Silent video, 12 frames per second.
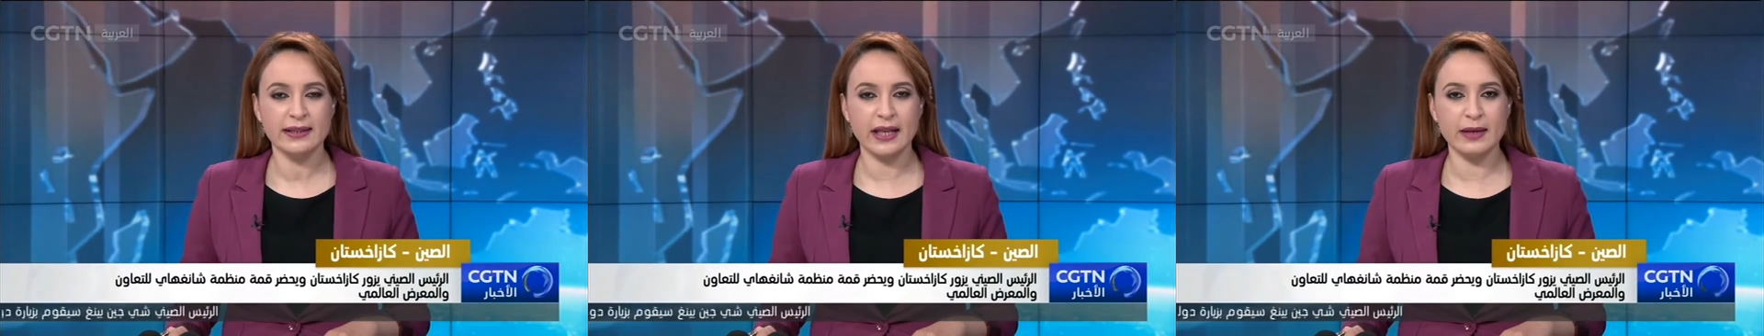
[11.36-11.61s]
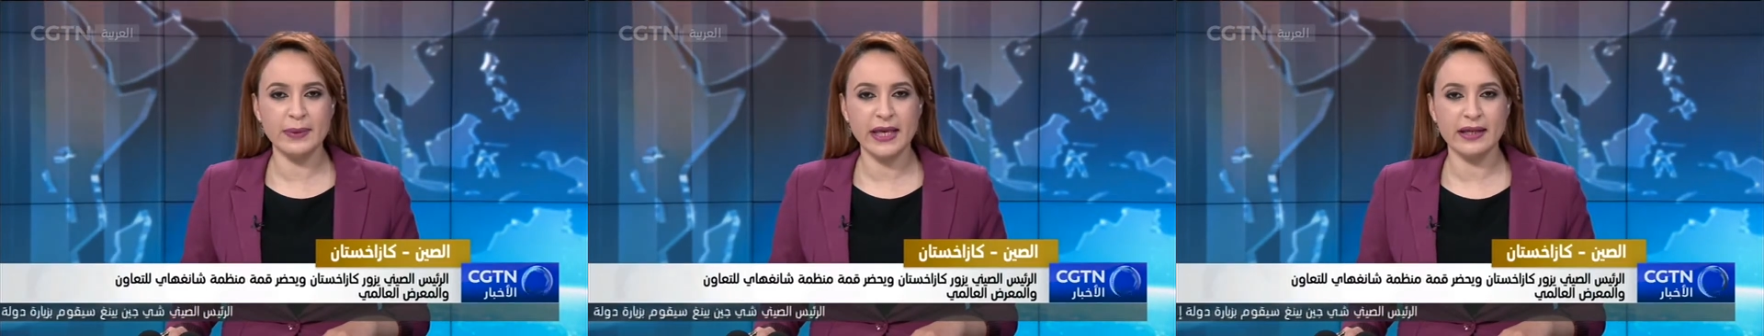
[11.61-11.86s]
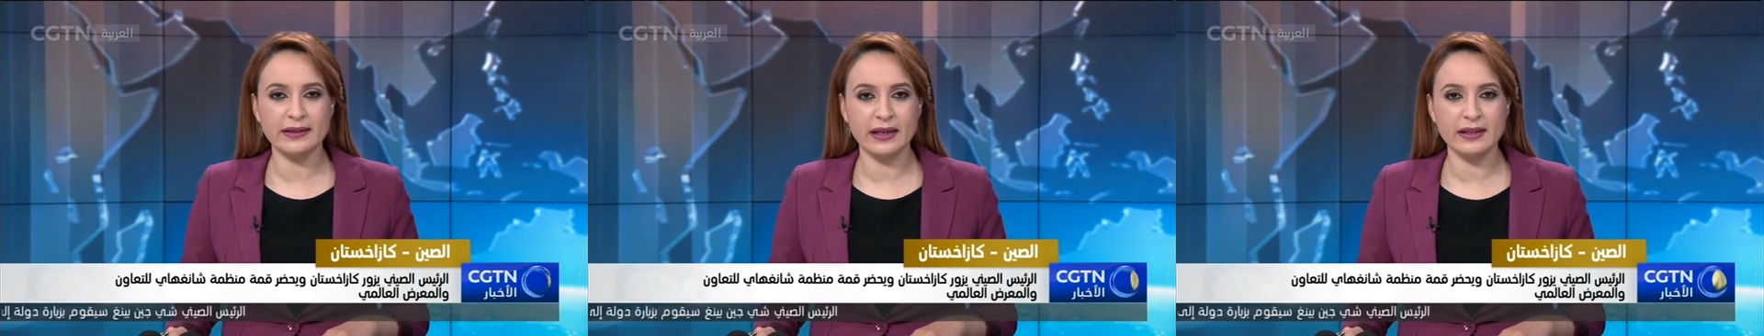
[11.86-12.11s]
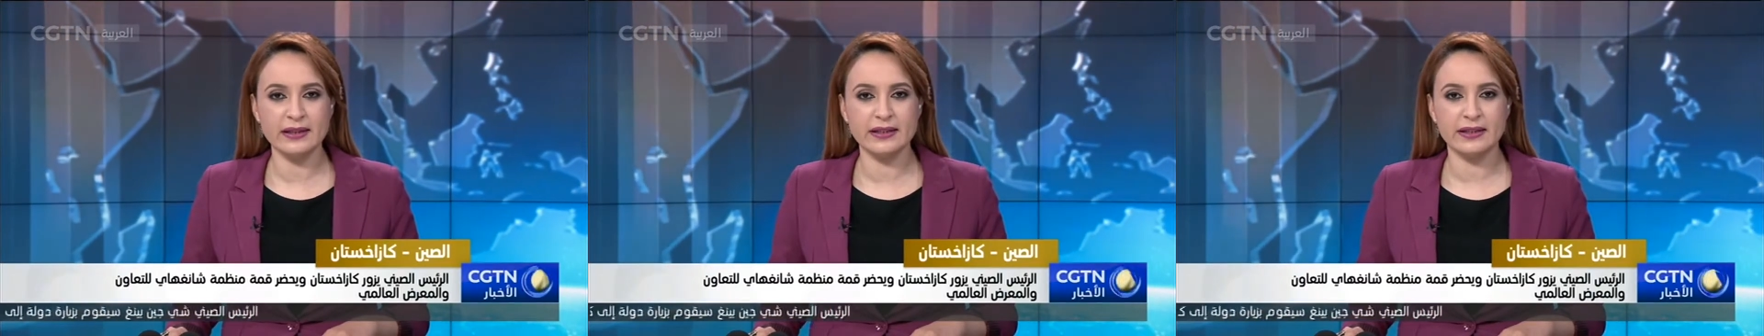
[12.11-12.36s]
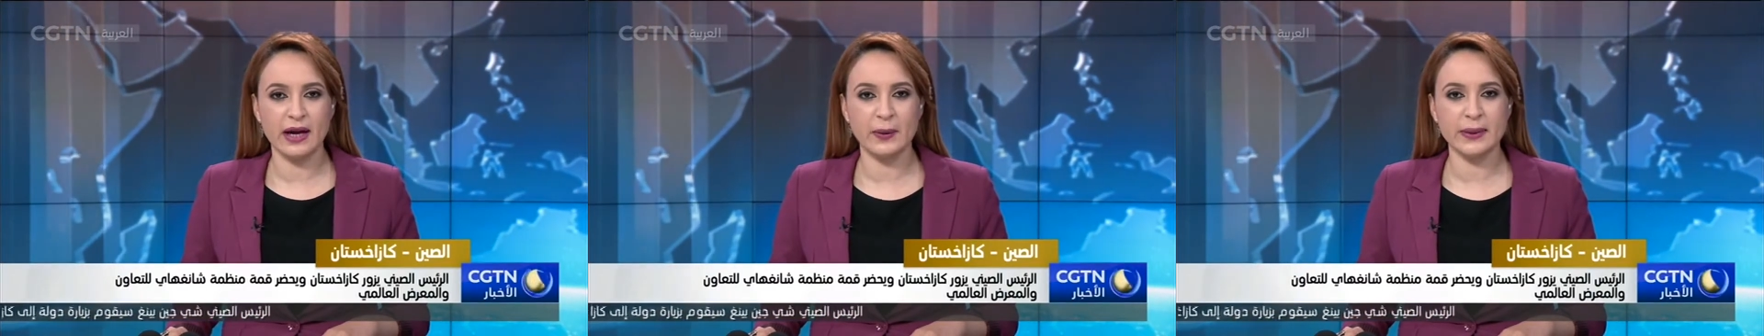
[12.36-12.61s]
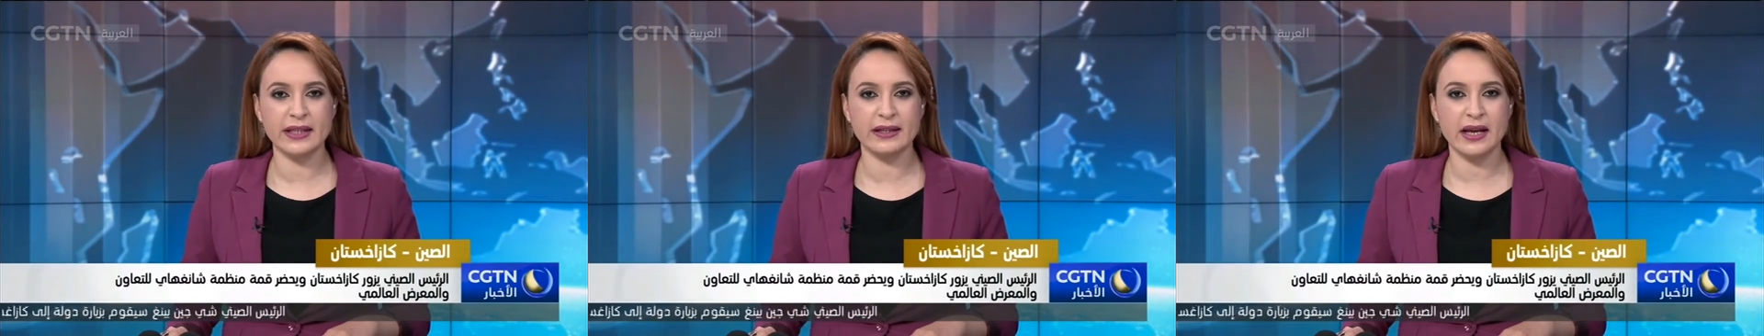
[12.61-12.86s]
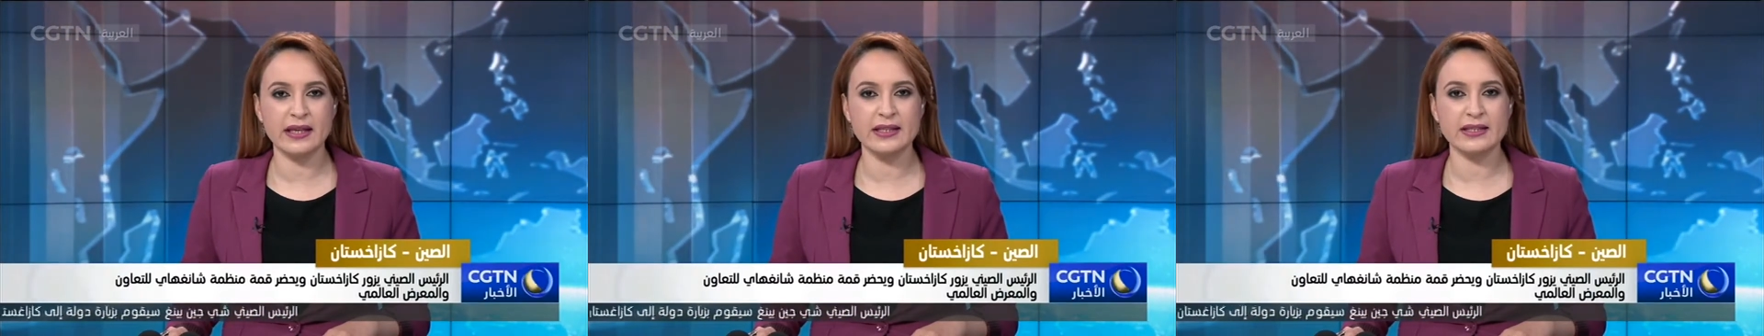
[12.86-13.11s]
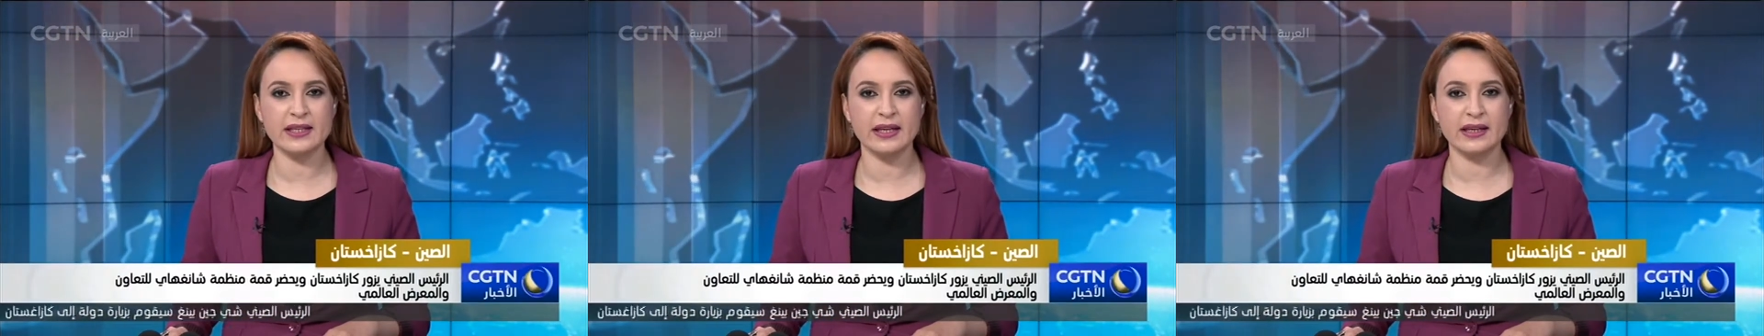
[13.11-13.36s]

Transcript: تلبية لدعوة الرئيس